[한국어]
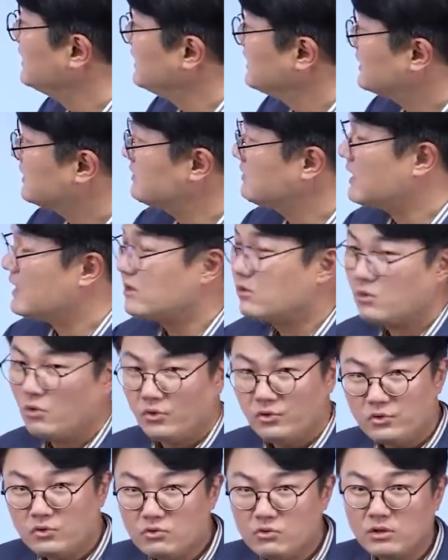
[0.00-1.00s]
그러한
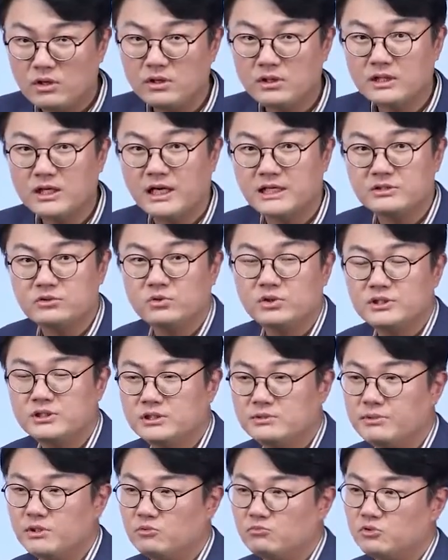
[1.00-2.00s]
고유권을 가지고
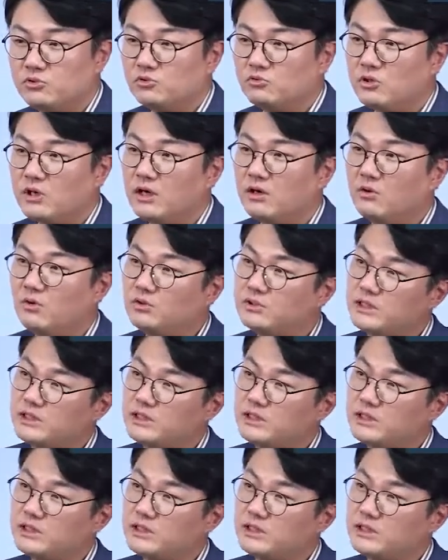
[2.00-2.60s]
있음에도 불구하고